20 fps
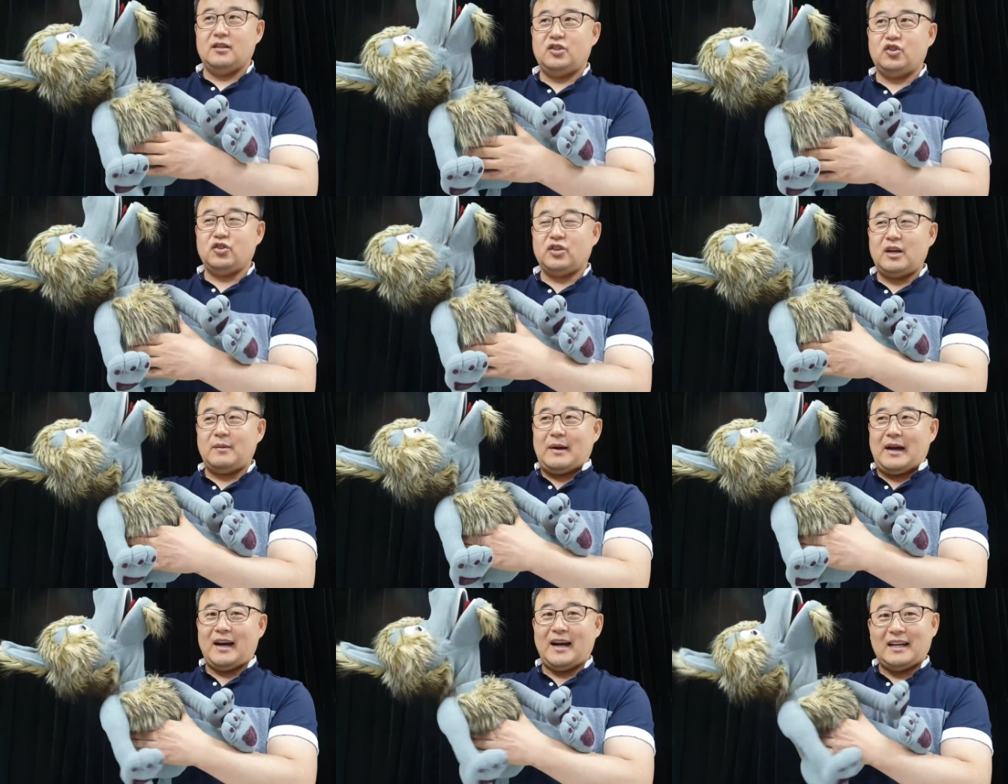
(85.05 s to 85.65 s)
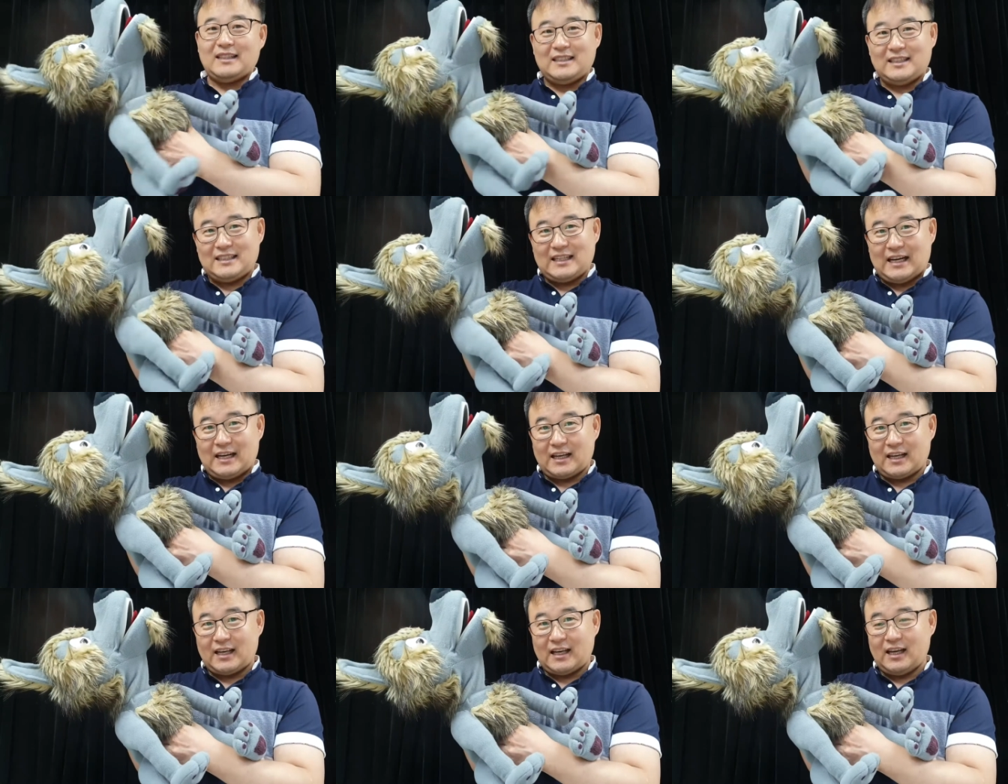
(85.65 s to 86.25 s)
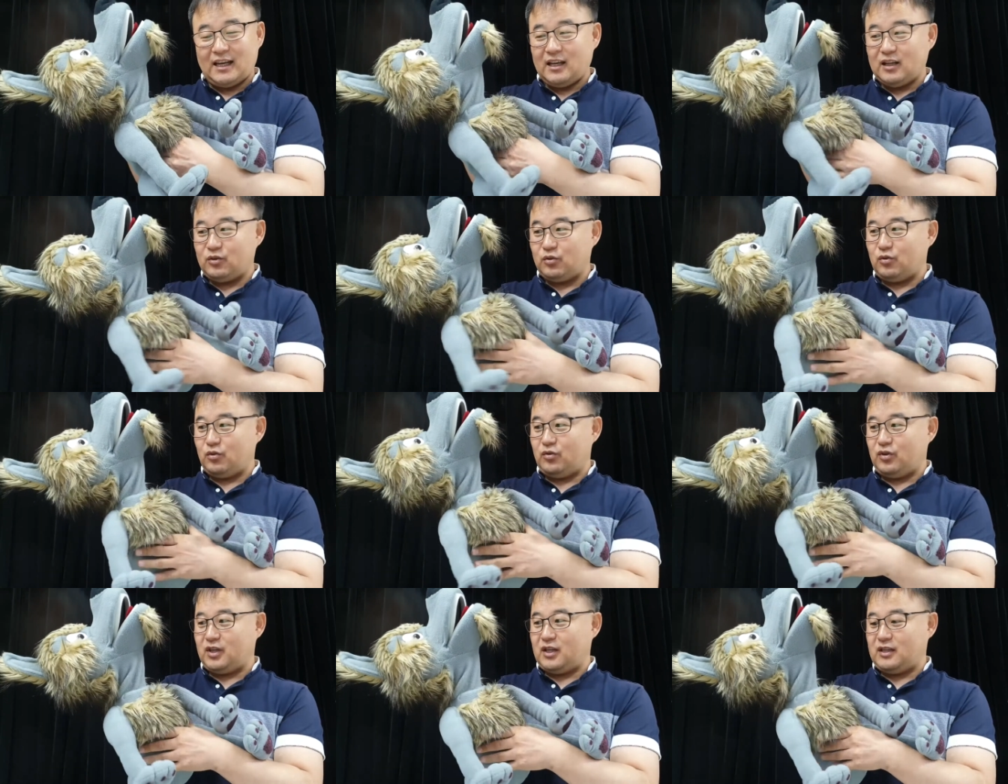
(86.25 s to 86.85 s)
쉽게 망가지지 않게
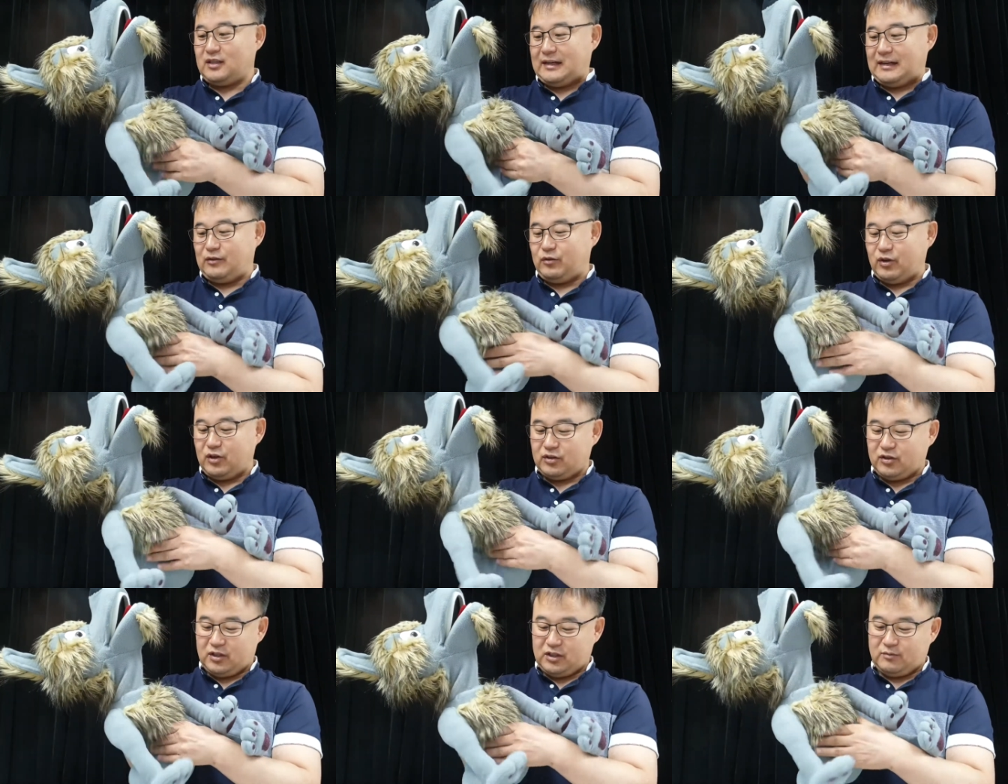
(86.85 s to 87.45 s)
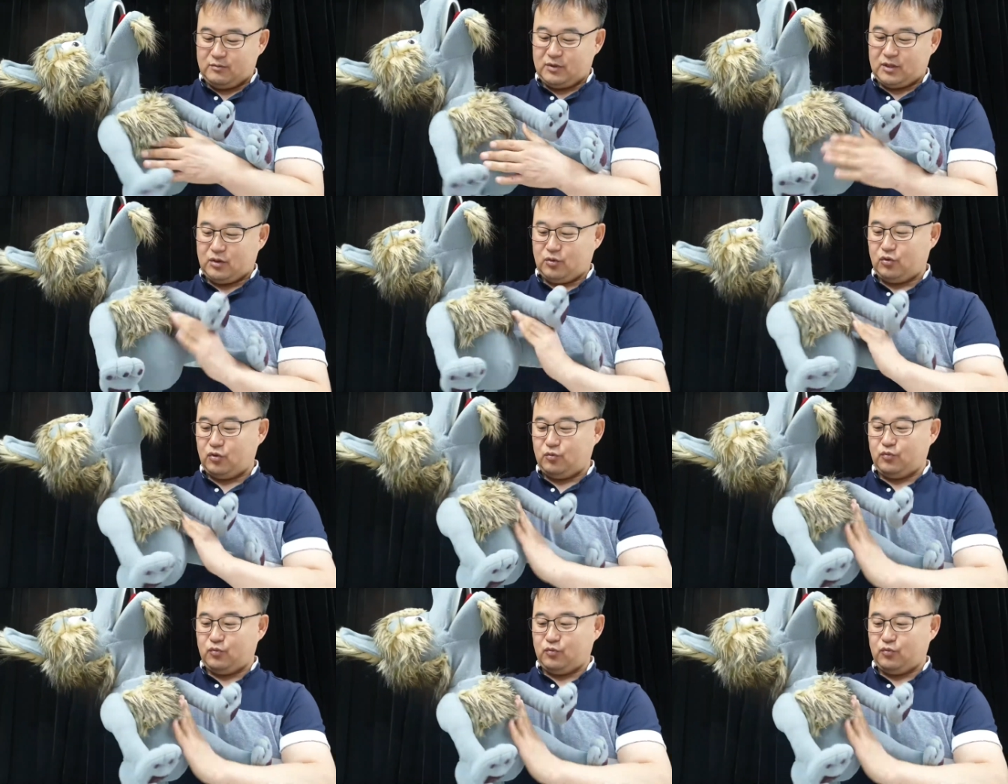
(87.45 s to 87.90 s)
또 이렇게 잘 되어져 있습니다.